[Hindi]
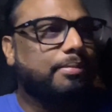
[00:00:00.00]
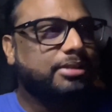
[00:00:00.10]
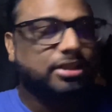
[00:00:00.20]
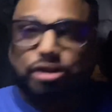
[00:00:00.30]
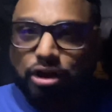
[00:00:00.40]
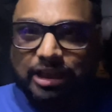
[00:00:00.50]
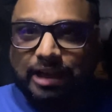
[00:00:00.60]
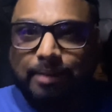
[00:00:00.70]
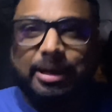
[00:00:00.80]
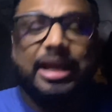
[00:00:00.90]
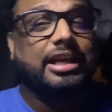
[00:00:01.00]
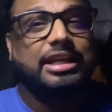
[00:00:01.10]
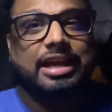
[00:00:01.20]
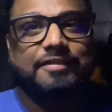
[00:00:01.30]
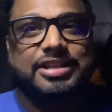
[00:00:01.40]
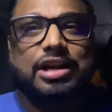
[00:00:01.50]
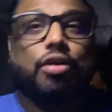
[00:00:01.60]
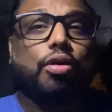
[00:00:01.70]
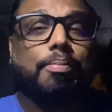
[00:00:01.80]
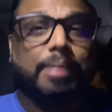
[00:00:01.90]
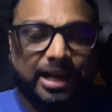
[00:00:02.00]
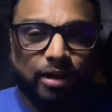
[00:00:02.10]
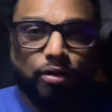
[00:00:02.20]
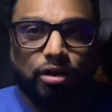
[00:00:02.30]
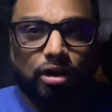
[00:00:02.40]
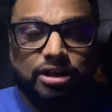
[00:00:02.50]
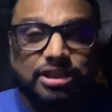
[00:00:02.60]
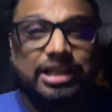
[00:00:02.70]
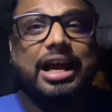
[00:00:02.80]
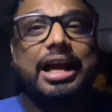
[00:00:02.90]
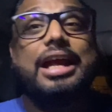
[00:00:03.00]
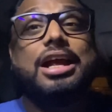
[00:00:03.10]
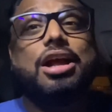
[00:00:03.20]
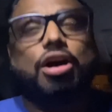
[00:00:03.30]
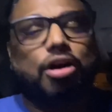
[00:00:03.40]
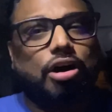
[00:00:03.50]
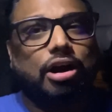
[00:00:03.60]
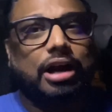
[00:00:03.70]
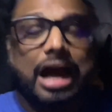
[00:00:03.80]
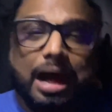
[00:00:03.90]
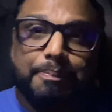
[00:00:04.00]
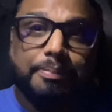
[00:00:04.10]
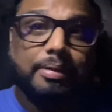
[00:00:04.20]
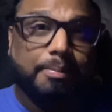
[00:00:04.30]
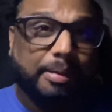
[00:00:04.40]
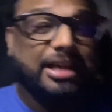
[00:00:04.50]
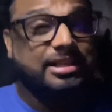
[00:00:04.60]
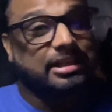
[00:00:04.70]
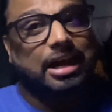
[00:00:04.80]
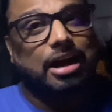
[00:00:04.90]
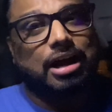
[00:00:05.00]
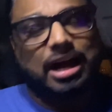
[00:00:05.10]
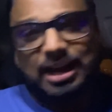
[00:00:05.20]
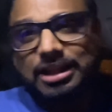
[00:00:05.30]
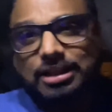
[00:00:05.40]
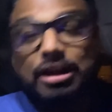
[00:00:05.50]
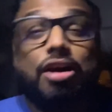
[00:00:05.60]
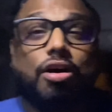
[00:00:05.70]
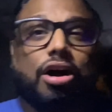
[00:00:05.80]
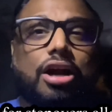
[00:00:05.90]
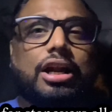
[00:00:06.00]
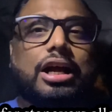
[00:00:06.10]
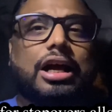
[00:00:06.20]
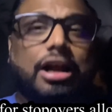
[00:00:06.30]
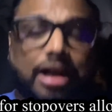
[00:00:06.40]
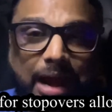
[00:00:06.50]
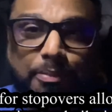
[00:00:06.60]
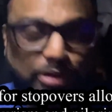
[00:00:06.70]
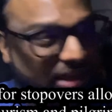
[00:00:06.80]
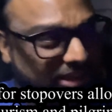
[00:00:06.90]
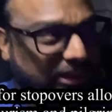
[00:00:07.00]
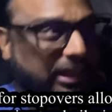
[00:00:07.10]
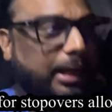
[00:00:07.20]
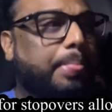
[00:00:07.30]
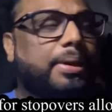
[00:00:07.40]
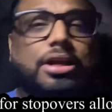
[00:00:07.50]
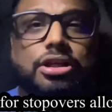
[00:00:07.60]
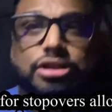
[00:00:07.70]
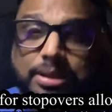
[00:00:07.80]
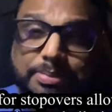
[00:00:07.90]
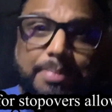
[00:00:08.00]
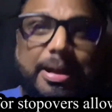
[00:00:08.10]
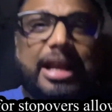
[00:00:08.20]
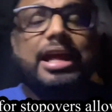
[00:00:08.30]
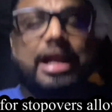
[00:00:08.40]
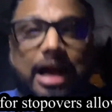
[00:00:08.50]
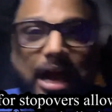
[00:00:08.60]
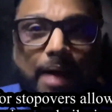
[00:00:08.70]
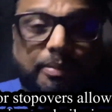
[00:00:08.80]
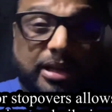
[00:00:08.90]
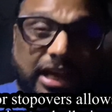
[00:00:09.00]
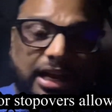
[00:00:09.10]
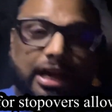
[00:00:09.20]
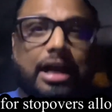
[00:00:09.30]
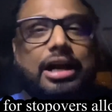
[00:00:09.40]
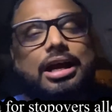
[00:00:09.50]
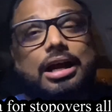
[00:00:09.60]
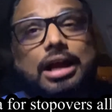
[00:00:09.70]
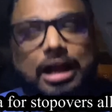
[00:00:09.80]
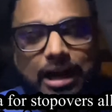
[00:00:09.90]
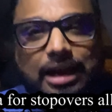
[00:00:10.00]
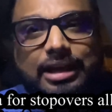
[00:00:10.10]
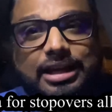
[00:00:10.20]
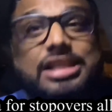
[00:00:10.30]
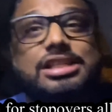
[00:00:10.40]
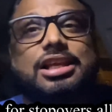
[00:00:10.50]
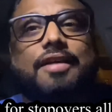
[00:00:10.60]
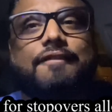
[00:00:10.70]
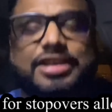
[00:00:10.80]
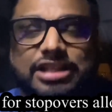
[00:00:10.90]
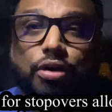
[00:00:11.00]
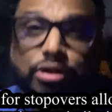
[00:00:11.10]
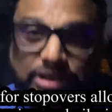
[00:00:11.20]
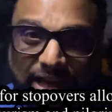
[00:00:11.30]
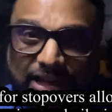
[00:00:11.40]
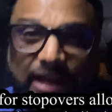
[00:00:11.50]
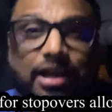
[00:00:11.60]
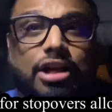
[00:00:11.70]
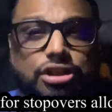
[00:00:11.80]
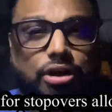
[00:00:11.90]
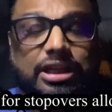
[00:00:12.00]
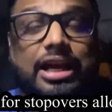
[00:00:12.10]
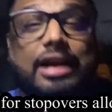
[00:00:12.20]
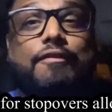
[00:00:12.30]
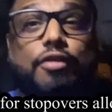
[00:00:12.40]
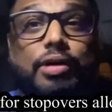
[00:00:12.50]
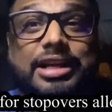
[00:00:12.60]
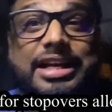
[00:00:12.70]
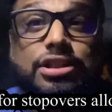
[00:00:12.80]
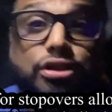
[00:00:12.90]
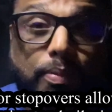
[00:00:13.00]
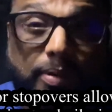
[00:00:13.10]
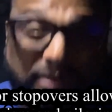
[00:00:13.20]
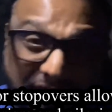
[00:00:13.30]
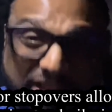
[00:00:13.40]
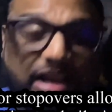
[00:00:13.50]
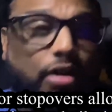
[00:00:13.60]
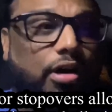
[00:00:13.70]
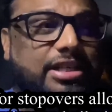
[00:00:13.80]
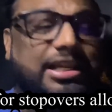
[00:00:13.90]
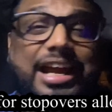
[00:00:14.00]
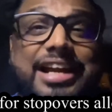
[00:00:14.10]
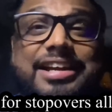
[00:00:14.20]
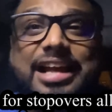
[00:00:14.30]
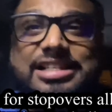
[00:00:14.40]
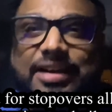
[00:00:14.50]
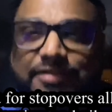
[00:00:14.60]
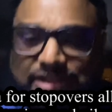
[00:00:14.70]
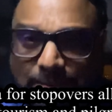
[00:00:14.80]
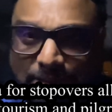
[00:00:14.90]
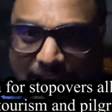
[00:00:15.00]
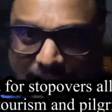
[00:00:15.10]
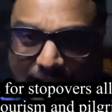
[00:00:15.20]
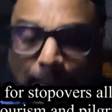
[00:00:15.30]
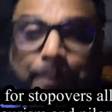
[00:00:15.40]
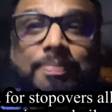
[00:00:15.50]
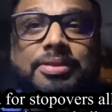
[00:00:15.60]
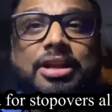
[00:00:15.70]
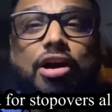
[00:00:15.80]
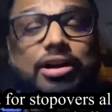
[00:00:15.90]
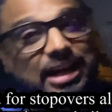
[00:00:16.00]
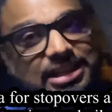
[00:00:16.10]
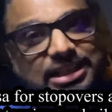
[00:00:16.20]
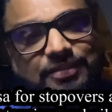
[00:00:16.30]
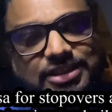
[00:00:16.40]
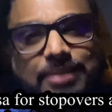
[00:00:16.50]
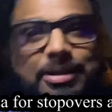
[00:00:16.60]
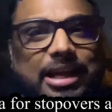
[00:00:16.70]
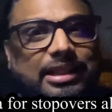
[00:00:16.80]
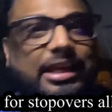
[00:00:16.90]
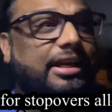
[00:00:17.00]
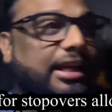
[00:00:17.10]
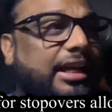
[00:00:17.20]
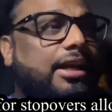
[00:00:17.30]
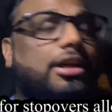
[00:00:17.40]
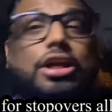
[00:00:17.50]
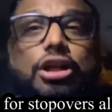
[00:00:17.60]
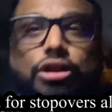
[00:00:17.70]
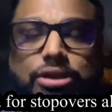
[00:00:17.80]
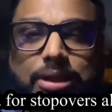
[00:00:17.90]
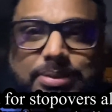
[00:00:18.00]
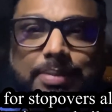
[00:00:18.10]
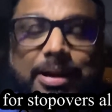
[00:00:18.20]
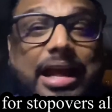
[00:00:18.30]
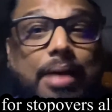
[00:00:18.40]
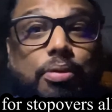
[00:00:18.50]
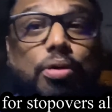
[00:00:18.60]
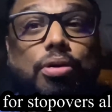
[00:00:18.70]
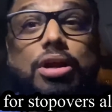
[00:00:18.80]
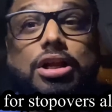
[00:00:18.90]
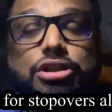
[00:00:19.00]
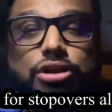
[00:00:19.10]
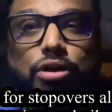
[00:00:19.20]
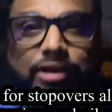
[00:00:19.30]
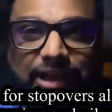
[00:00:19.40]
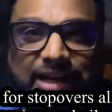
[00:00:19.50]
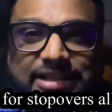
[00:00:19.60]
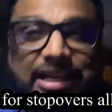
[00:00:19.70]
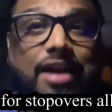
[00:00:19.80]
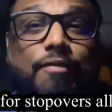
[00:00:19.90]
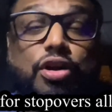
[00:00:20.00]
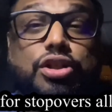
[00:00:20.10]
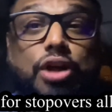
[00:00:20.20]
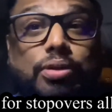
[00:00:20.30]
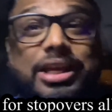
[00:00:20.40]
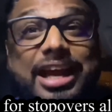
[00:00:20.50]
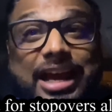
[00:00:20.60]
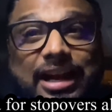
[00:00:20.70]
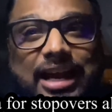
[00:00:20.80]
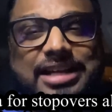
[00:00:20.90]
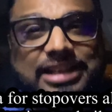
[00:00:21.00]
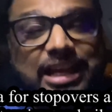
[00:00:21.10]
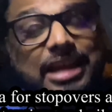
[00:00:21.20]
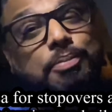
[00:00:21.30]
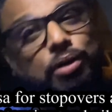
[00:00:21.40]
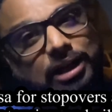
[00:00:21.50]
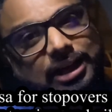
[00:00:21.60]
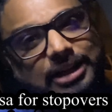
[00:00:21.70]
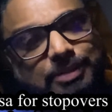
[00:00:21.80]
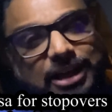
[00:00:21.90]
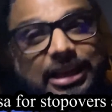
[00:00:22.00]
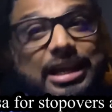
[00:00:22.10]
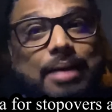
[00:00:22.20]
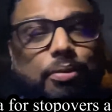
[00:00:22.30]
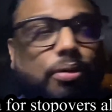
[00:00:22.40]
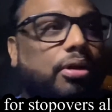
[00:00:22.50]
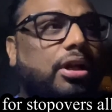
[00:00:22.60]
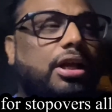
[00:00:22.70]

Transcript: सऊदी अरब ने ये वीजा को मंडे को लॉन्च किया है और आप भी इसका आनंद और लाभ उठा सकते हैं तो सबसे पहले आप ये अगर अगर इस वीजा को चाहिए सऊदी अरब फोर डेज टॉप ओवर वीजा और इसे इन ट्रांजिट वीजा भी कहते हैं और ट्रांजिट वीजा भी कहते हैं ठीक है तो सबसे पहले आपको जो टिकट्स है वो सऊदी एयरलाइंस की ही बुक करनी पड़ेगी आपको